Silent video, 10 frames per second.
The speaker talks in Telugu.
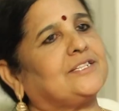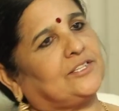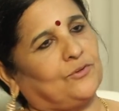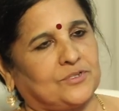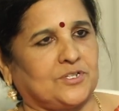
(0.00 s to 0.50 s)

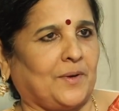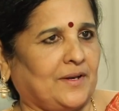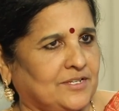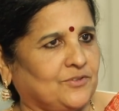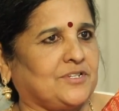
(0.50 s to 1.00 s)
అస్తిత్వ
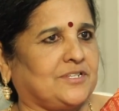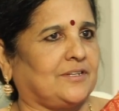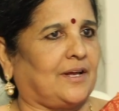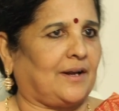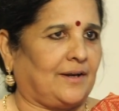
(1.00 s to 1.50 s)
ఉద్యమాల నుంచి
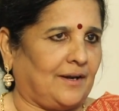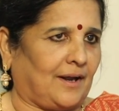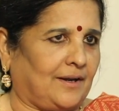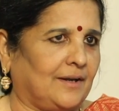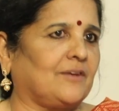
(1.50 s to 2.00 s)
వచ్చిన
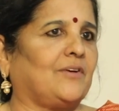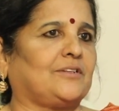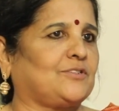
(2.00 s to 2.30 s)
అన్నిటికీ